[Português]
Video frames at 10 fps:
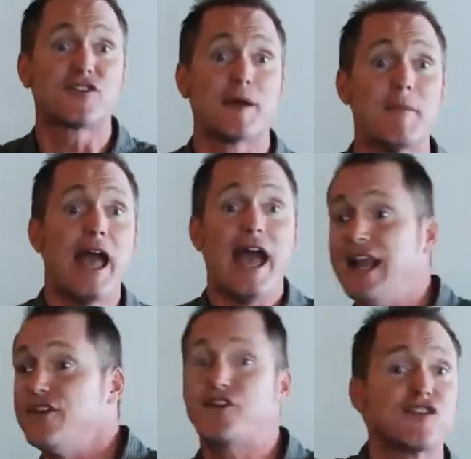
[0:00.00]
vê e fica
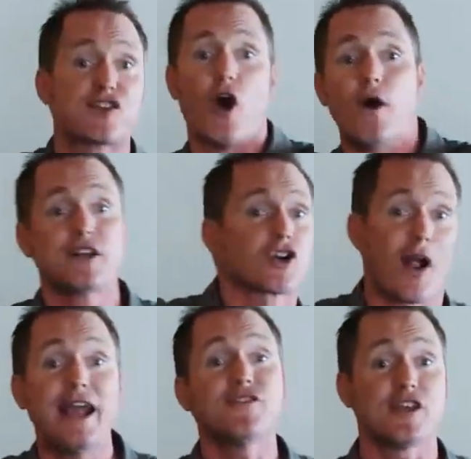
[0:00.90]
louco
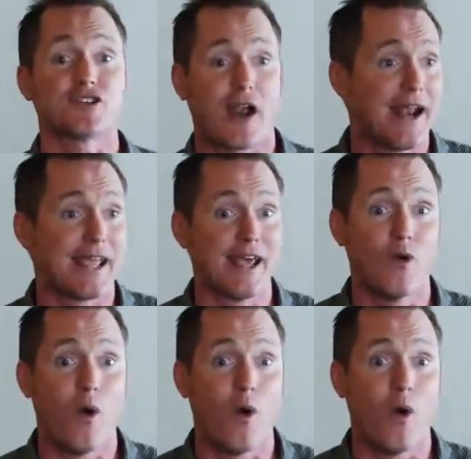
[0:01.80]
tentando escapar.